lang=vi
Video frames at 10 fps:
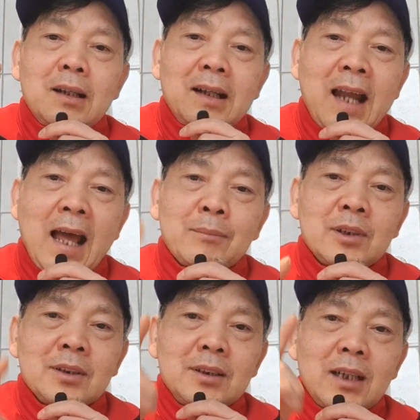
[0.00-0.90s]
làm
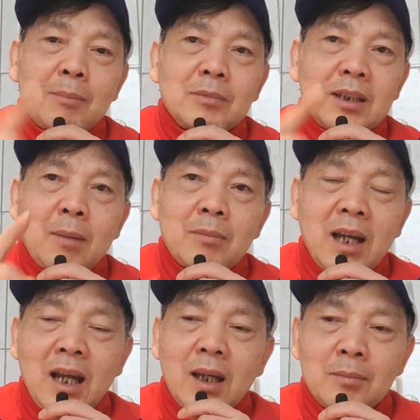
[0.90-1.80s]
dưới
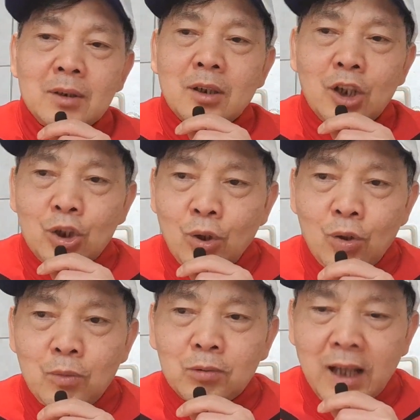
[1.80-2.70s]
520
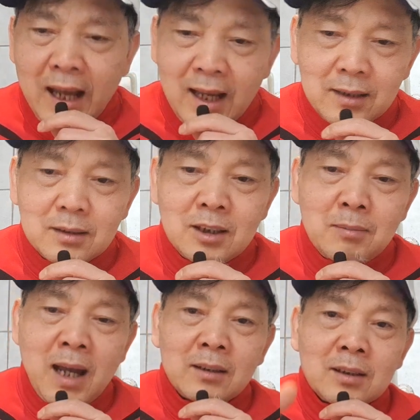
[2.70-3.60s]
euro một tháng thì
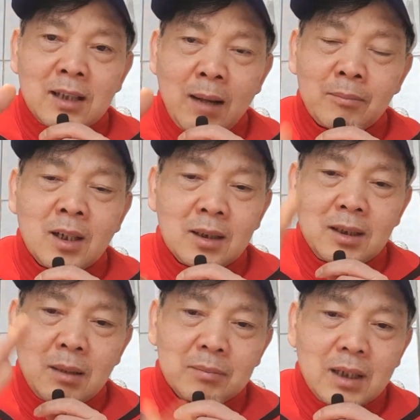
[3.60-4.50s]
bạn được cầm hết
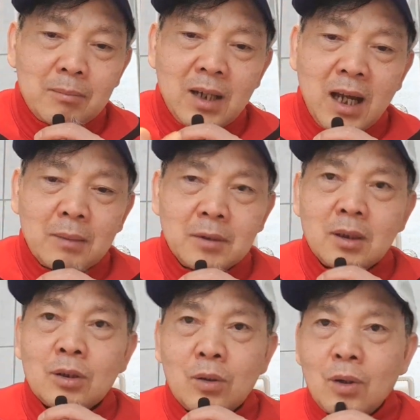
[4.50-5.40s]
520
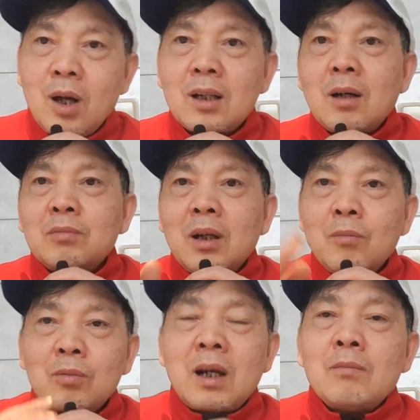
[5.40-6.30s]
euro đó không đóng
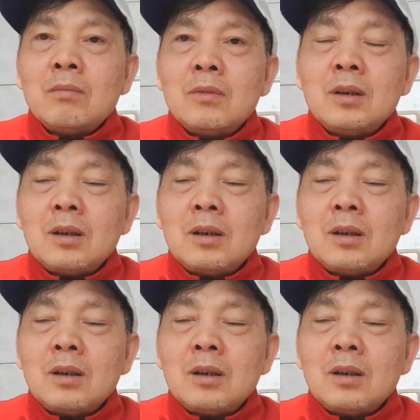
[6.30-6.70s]
một đồng